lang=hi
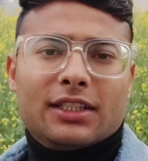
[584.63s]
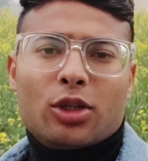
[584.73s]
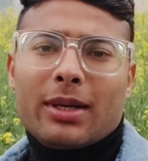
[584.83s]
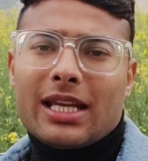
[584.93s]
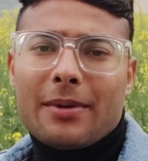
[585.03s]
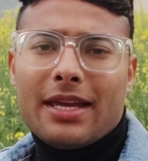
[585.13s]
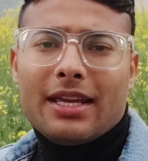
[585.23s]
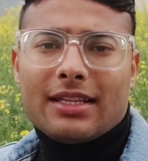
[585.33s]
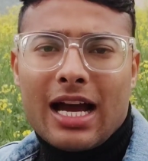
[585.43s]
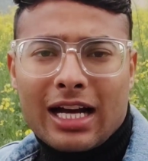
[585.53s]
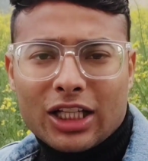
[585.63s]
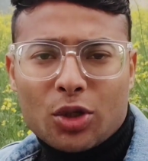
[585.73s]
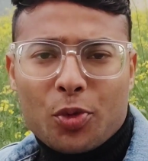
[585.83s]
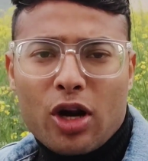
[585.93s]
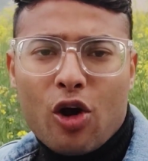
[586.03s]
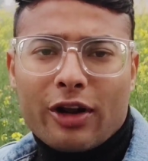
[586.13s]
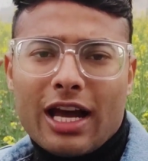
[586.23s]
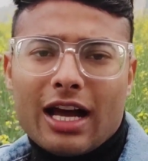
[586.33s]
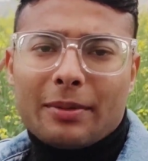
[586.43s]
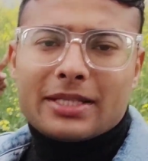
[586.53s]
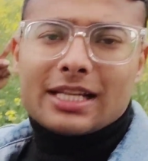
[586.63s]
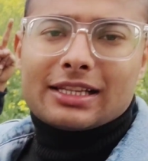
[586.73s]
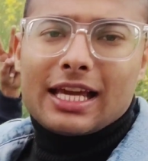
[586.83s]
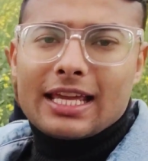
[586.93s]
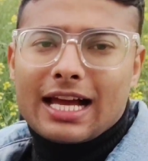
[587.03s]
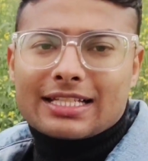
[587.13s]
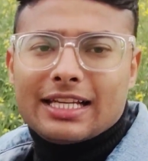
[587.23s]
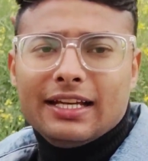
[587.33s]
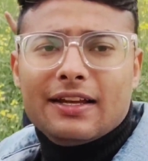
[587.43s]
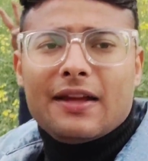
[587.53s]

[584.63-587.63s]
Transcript: तो भाई अभी यहाँ का तो पूरा हो गया अभी चलते हैं यहाँ से